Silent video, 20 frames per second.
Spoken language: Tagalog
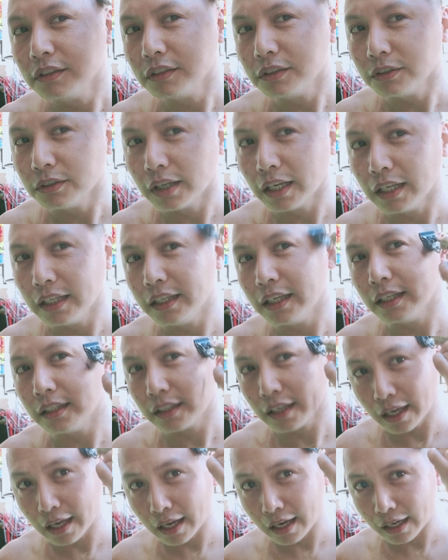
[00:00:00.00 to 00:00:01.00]
So ganyan,
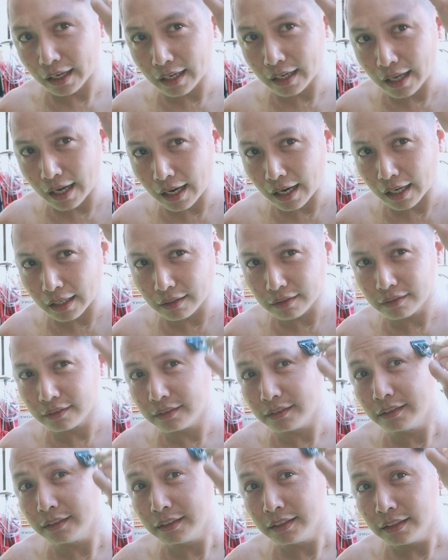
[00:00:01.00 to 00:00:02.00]
kaya kailangan
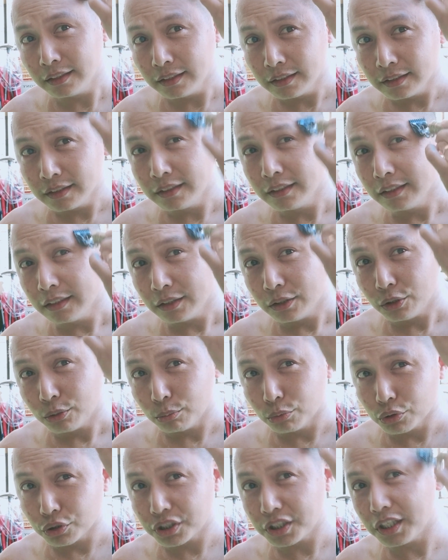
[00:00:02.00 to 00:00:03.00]

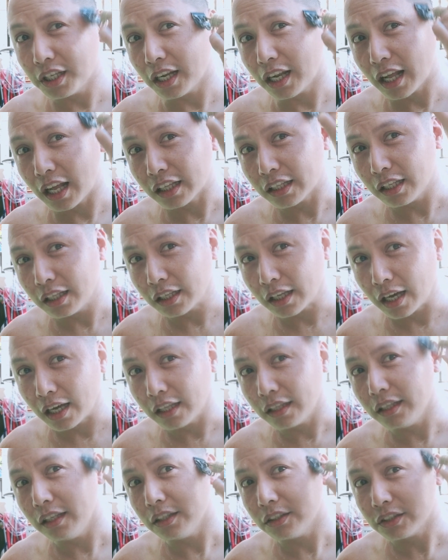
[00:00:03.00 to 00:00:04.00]
ubusin na natin
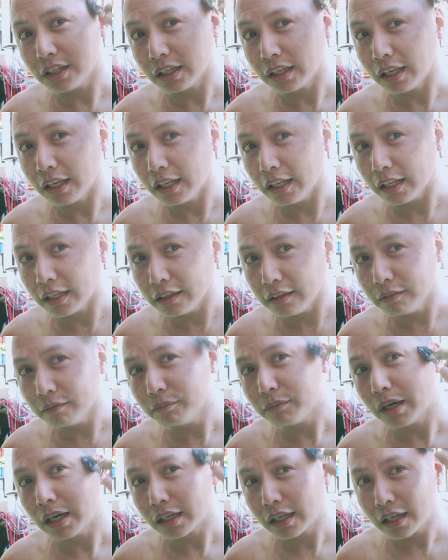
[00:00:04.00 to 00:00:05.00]
kahit dito sa gilid.
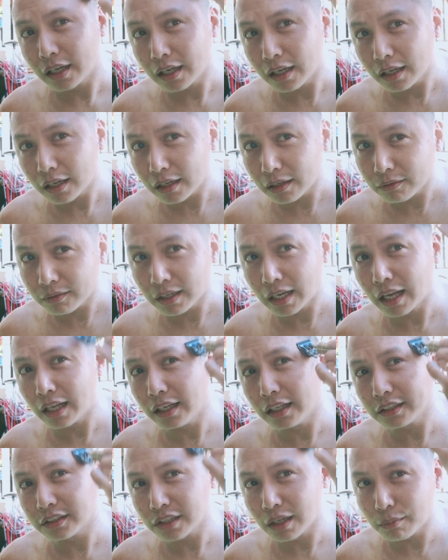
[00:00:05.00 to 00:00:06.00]
Para wala
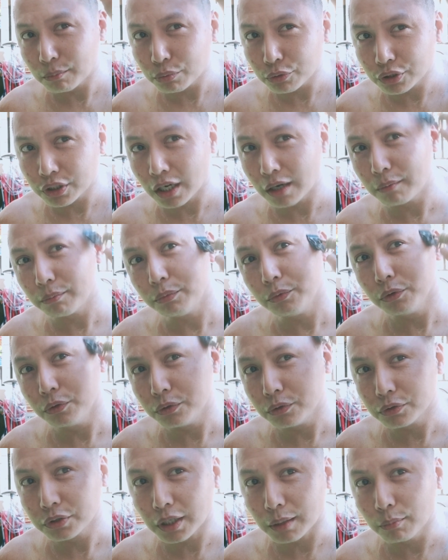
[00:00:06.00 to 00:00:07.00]
nang
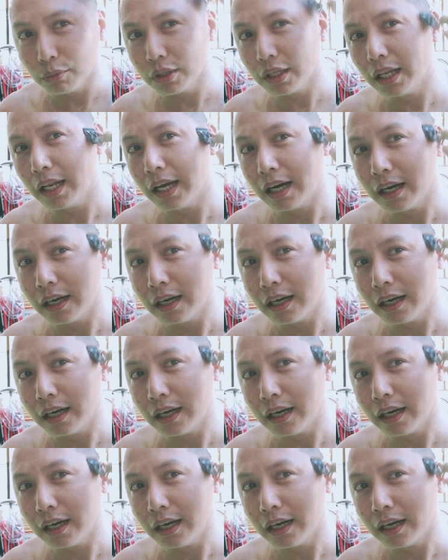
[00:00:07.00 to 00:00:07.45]
shampoo-shampoo, sabon na lang.